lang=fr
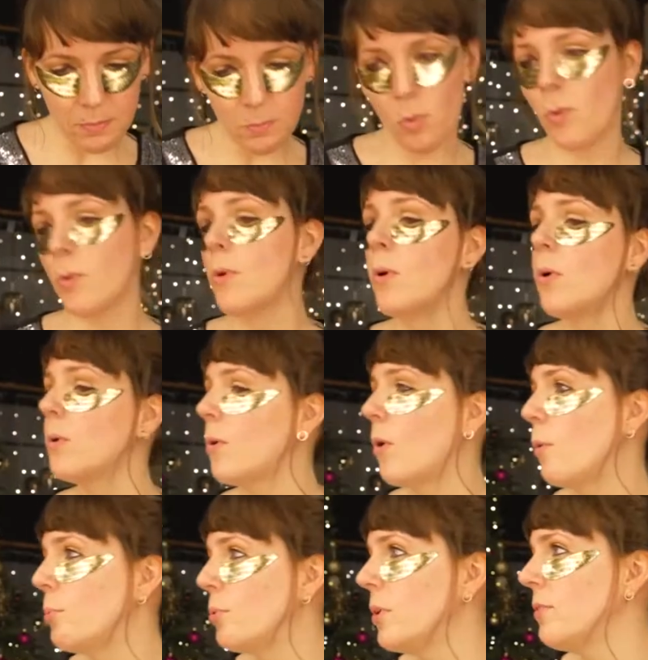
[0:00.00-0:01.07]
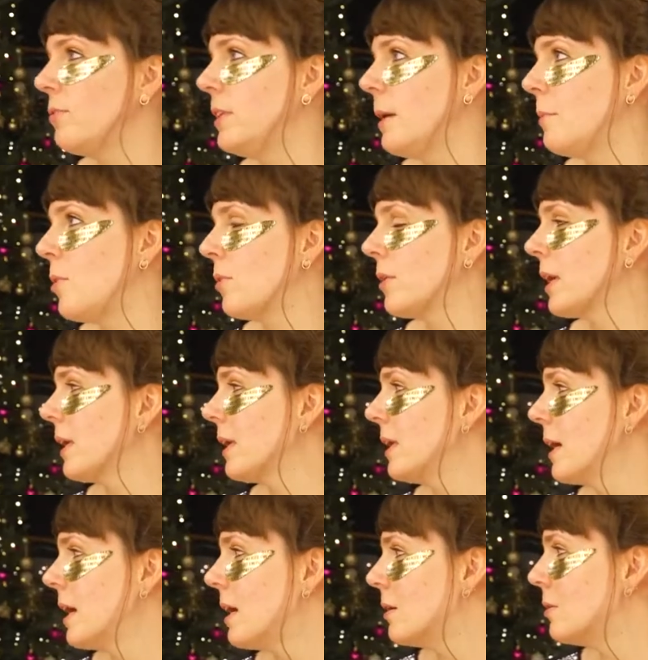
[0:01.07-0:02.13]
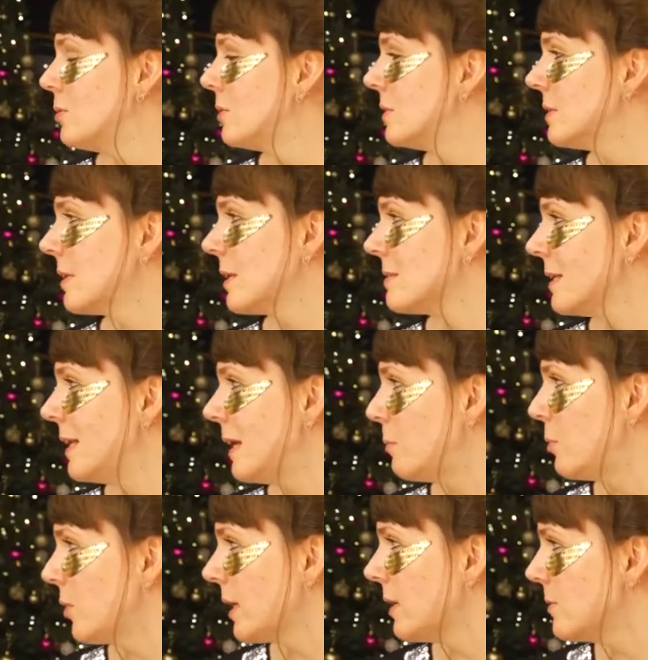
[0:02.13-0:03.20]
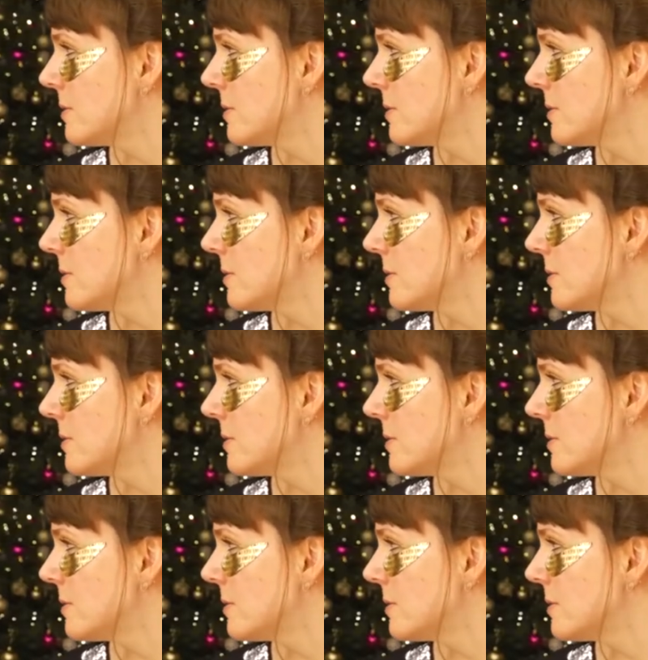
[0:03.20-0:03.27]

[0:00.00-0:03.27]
bon, on peut évidemment créer un look très élaboré